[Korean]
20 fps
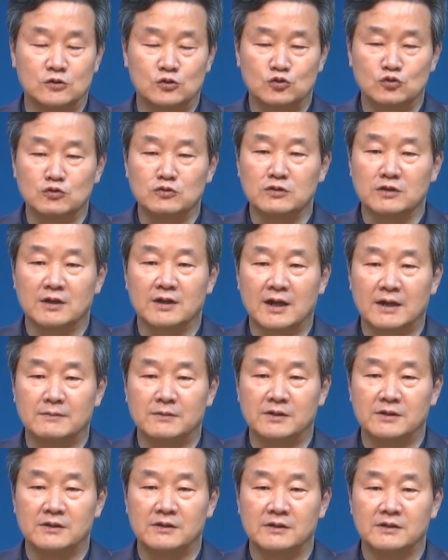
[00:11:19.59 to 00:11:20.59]

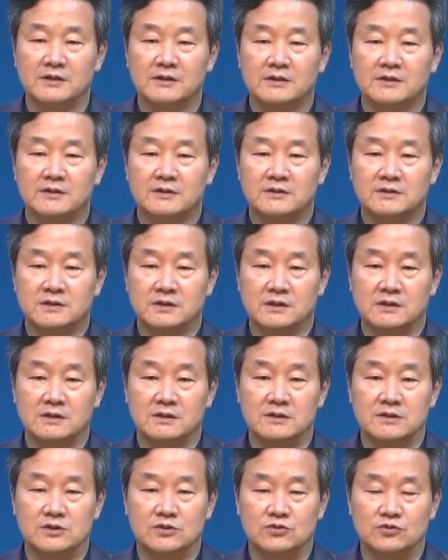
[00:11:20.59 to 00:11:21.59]
순결함을
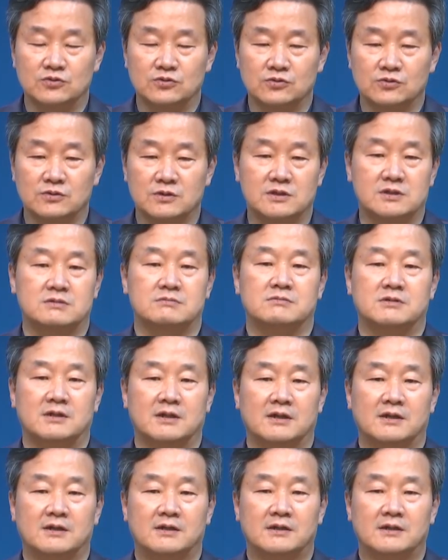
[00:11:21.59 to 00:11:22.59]
지킬 수 있습니다.